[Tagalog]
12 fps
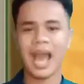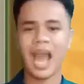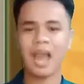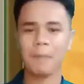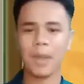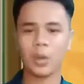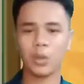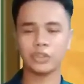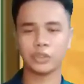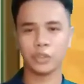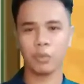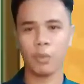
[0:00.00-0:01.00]
Ang
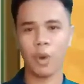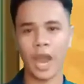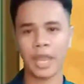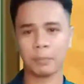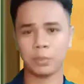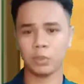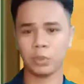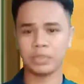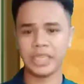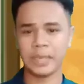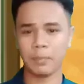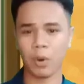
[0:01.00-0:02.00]
pagkonsumo ay
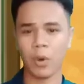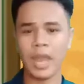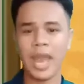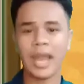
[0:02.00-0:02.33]
produktibo